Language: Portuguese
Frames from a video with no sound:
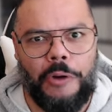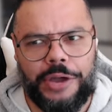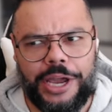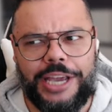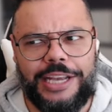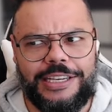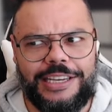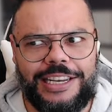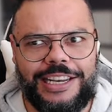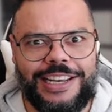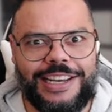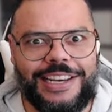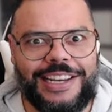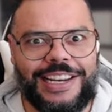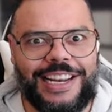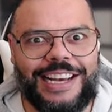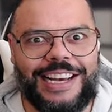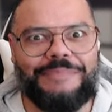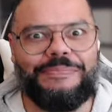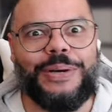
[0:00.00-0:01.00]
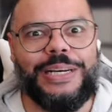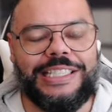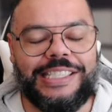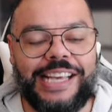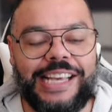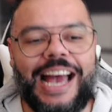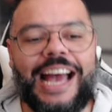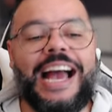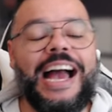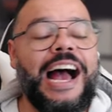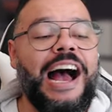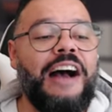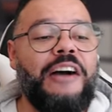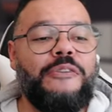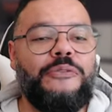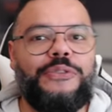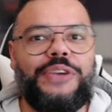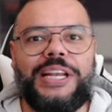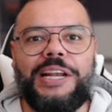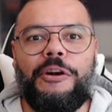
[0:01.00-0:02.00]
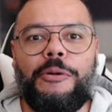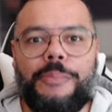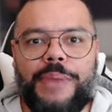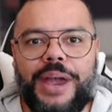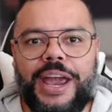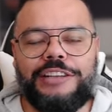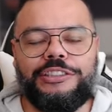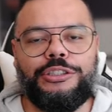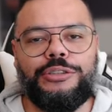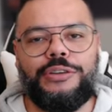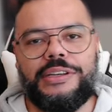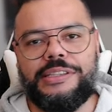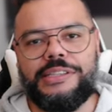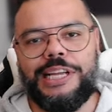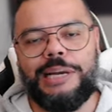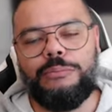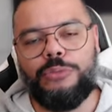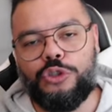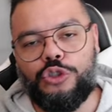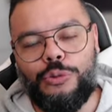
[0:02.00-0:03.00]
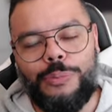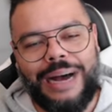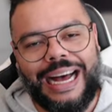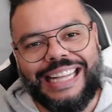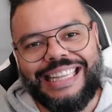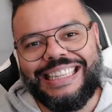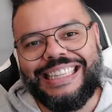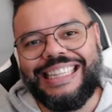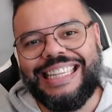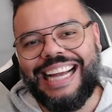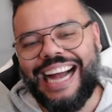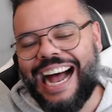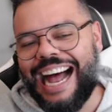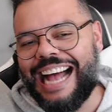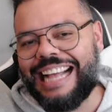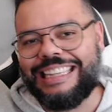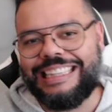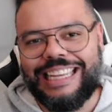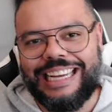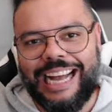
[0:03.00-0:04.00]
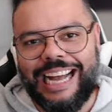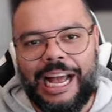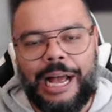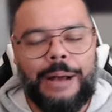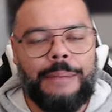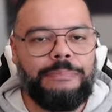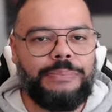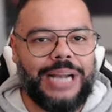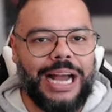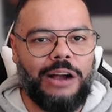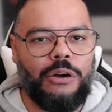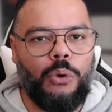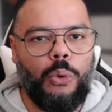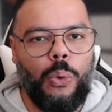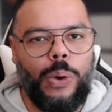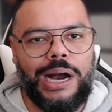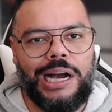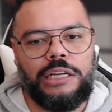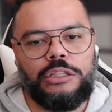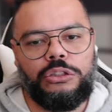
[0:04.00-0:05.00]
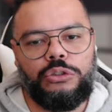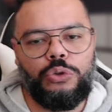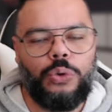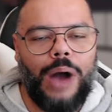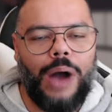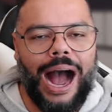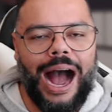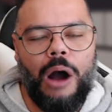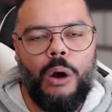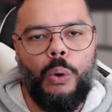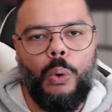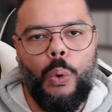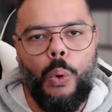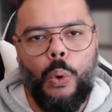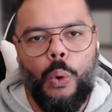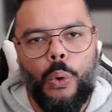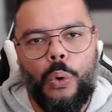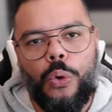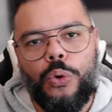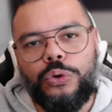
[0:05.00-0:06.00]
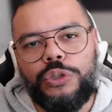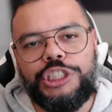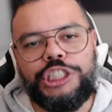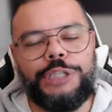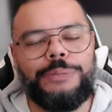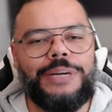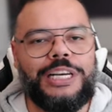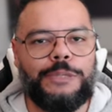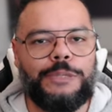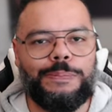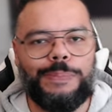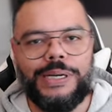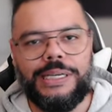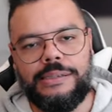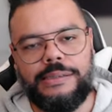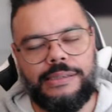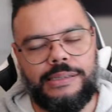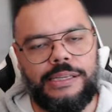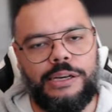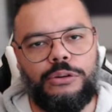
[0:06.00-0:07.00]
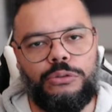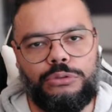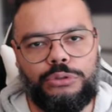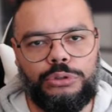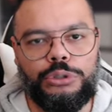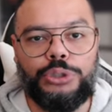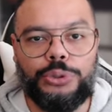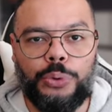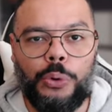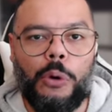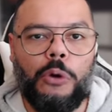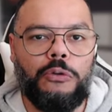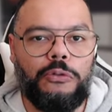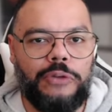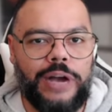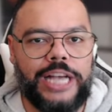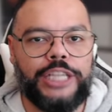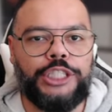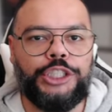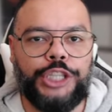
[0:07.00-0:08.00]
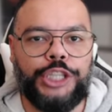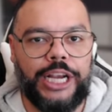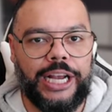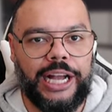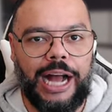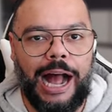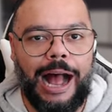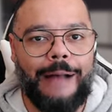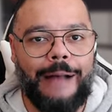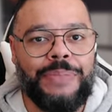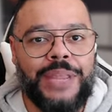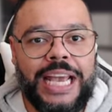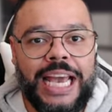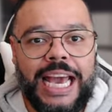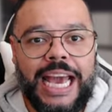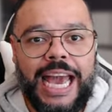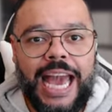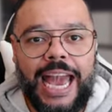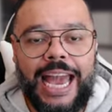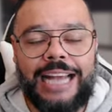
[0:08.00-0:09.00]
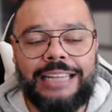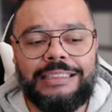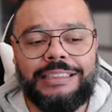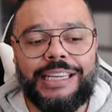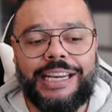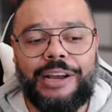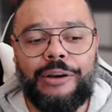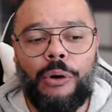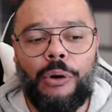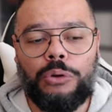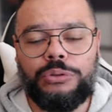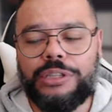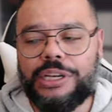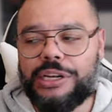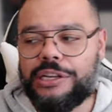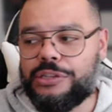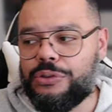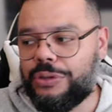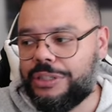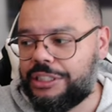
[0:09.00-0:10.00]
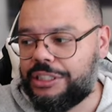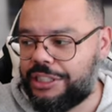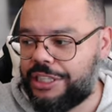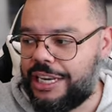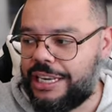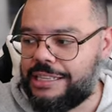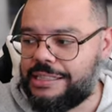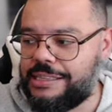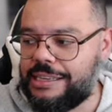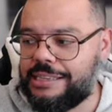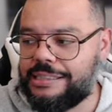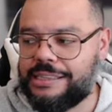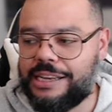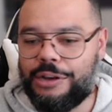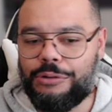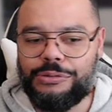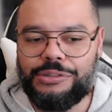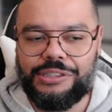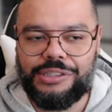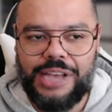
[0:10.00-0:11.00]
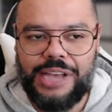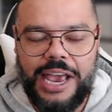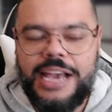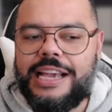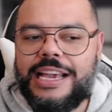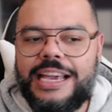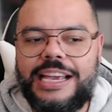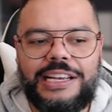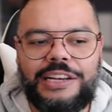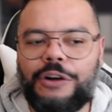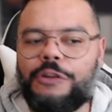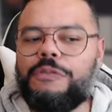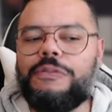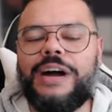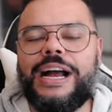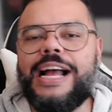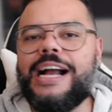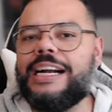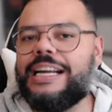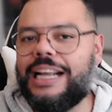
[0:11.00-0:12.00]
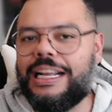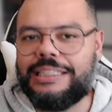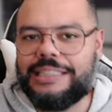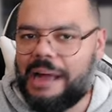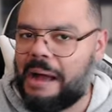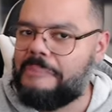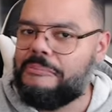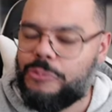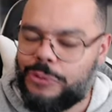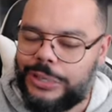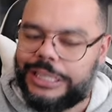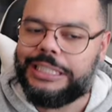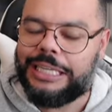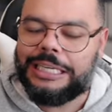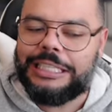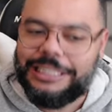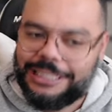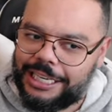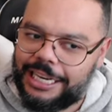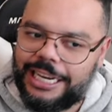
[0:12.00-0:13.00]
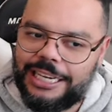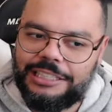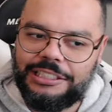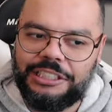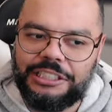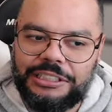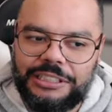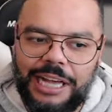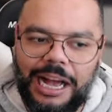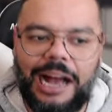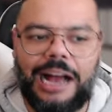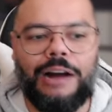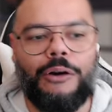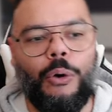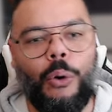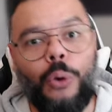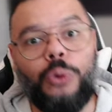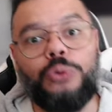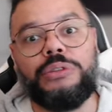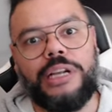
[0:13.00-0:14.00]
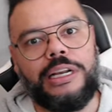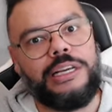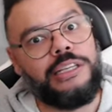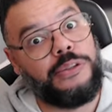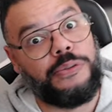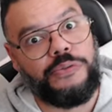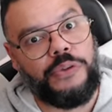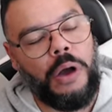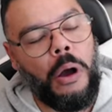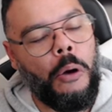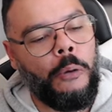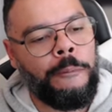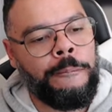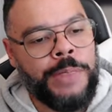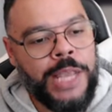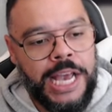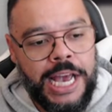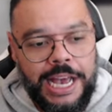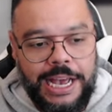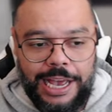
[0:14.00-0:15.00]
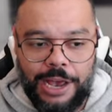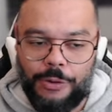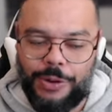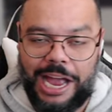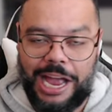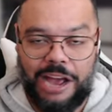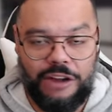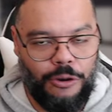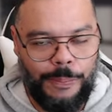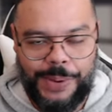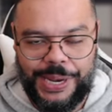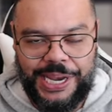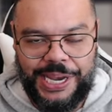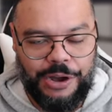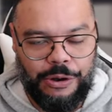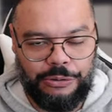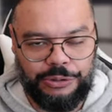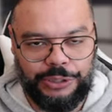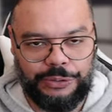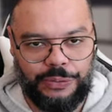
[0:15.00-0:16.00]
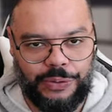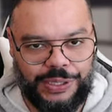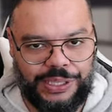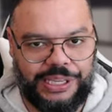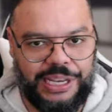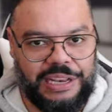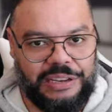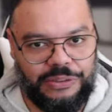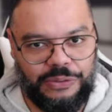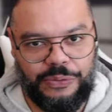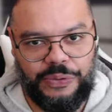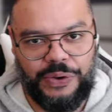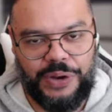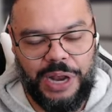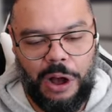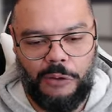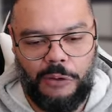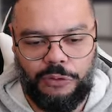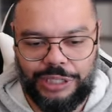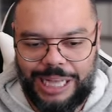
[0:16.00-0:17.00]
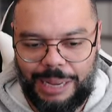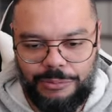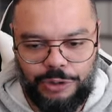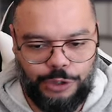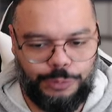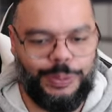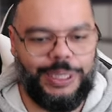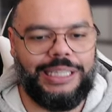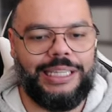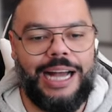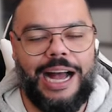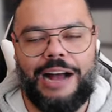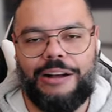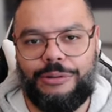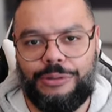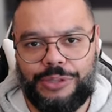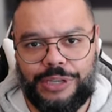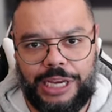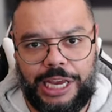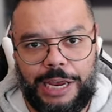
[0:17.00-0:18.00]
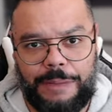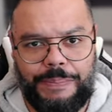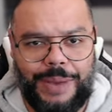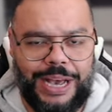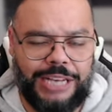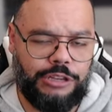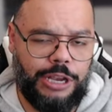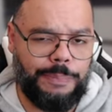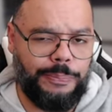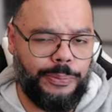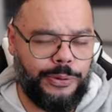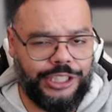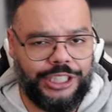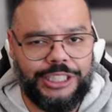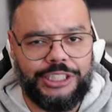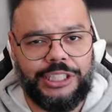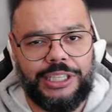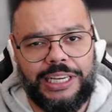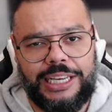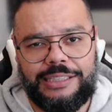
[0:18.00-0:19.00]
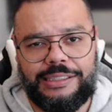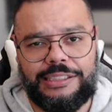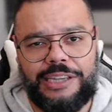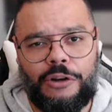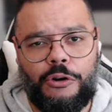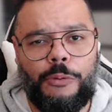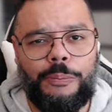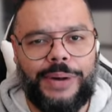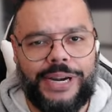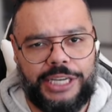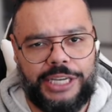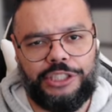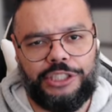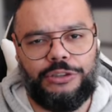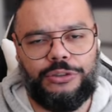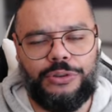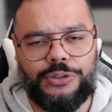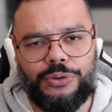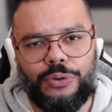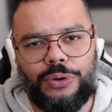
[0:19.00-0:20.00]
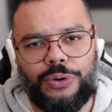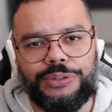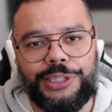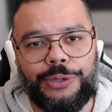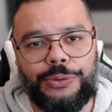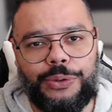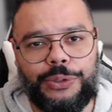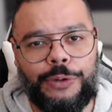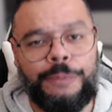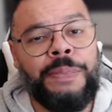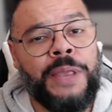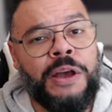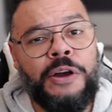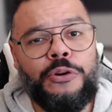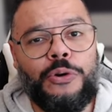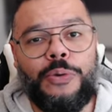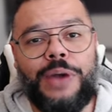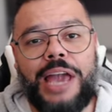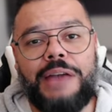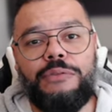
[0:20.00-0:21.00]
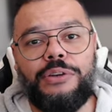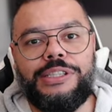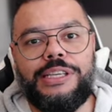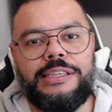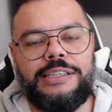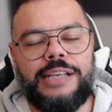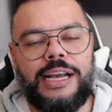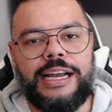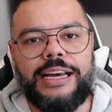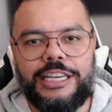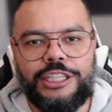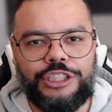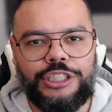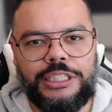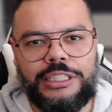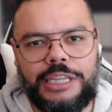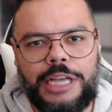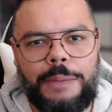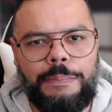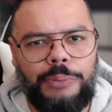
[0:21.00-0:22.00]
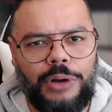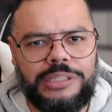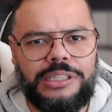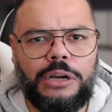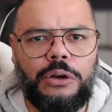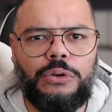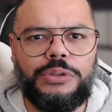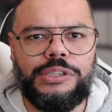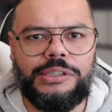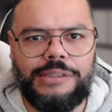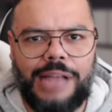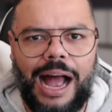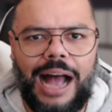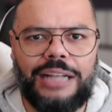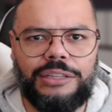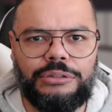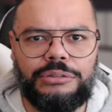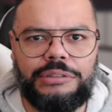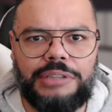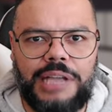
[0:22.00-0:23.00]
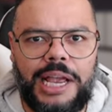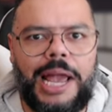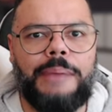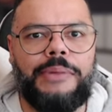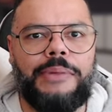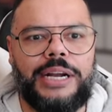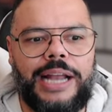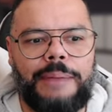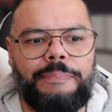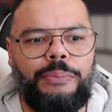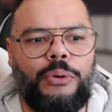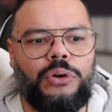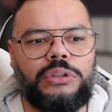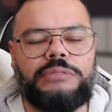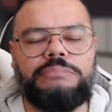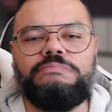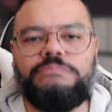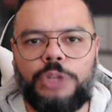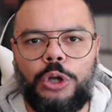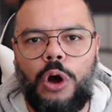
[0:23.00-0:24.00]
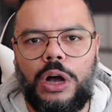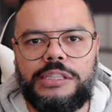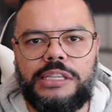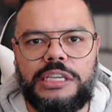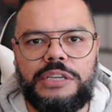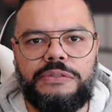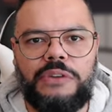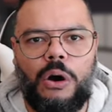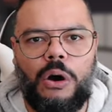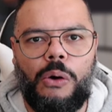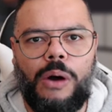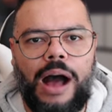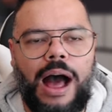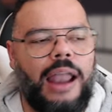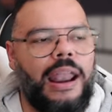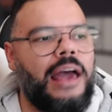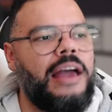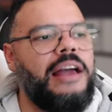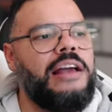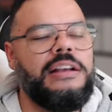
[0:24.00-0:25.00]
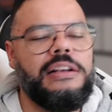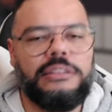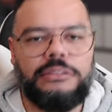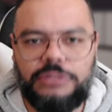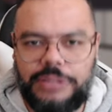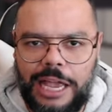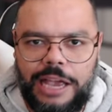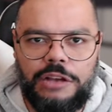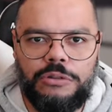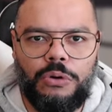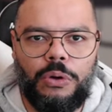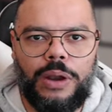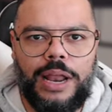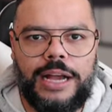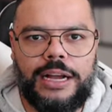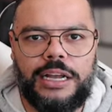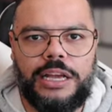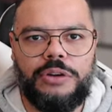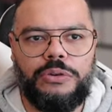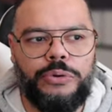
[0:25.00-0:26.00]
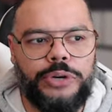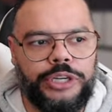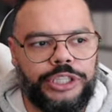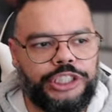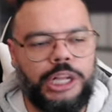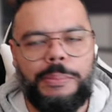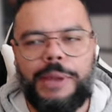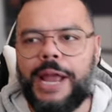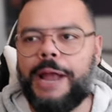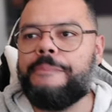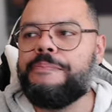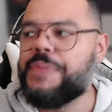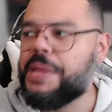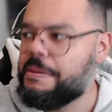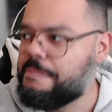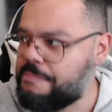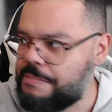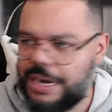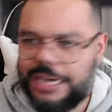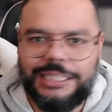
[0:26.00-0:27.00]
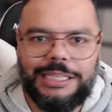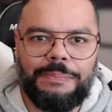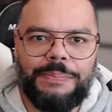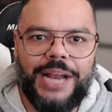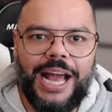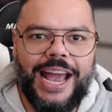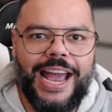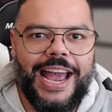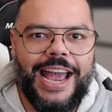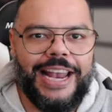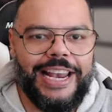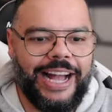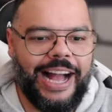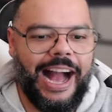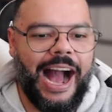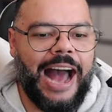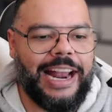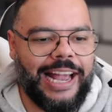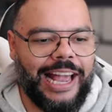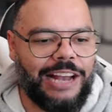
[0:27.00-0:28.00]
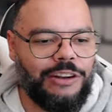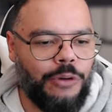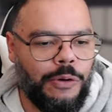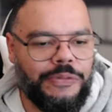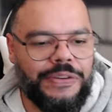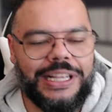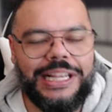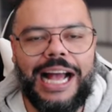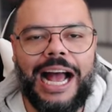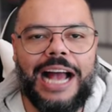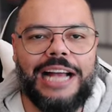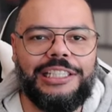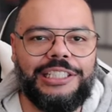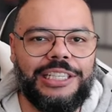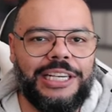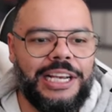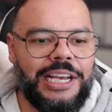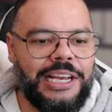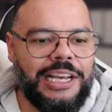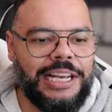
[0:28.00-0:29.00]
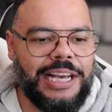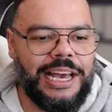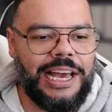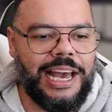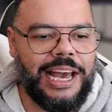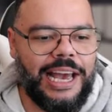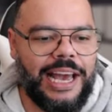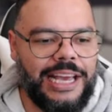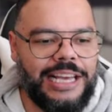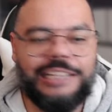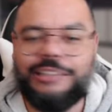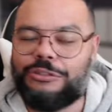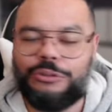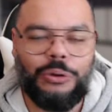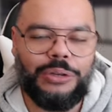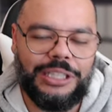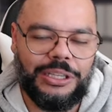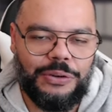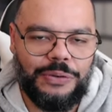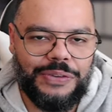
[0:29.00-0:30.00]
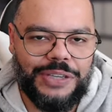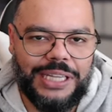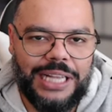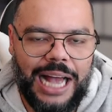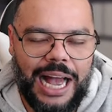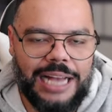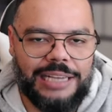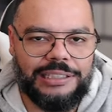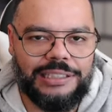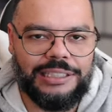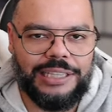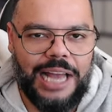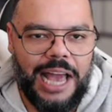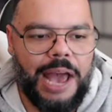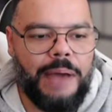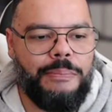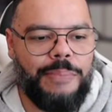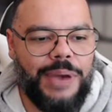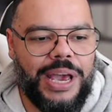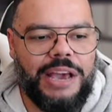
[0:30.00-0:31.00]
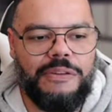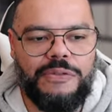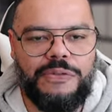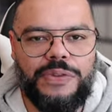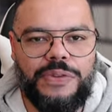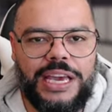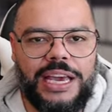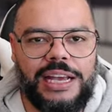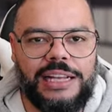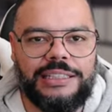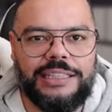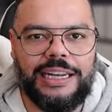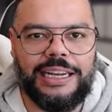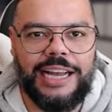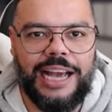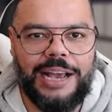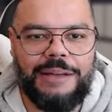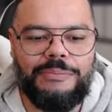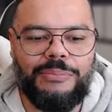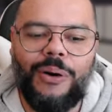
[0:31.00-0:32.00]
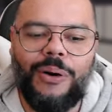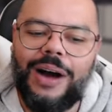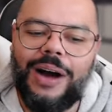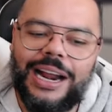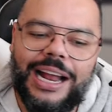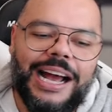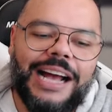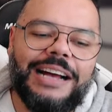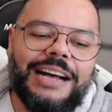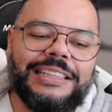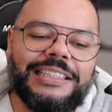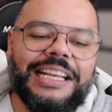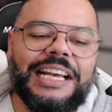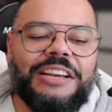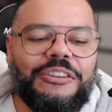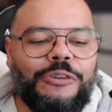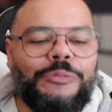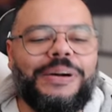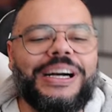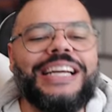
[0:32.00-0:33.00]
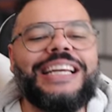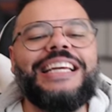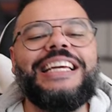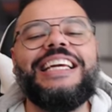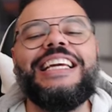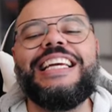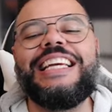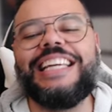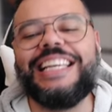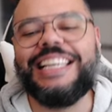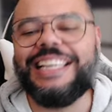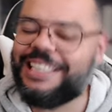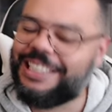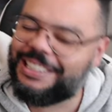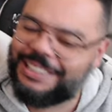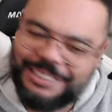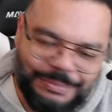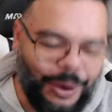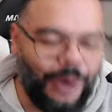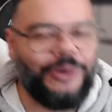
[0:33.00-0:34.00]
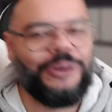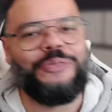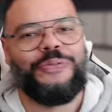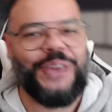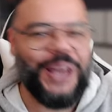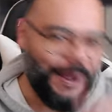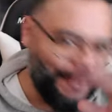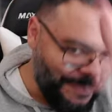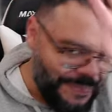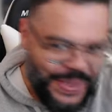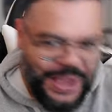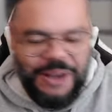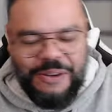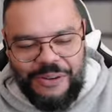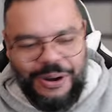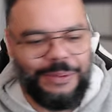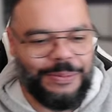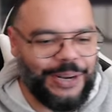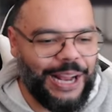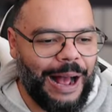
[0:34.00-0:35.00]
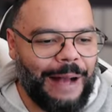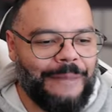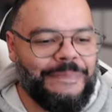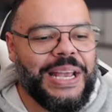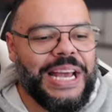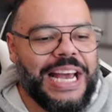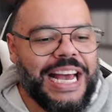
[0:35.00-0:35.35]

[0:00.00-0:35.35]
Quem diria, né? Pois é. Finalmente nós temos uma data para quando a última expansão do jogo vai chegar, entre outras notícias que eu sei que não vai agradar muita gente, tá? Outras vão. Eu quero a opinião de vocês no final, vou dar meus pitacos aqui. Peço que por gentileza gentileza, já compartilhe o nosso conteúdo com quem vocês acreditam que possa gostar do tema, né? Pô, gosta de Valhalla? Tem um colega que curte também? Manda para ele, cara, que é novidade é, e toda novidade, né, é bem-vinda, né? Embora tenha uma aqui que, bom, enfim, vamos lá.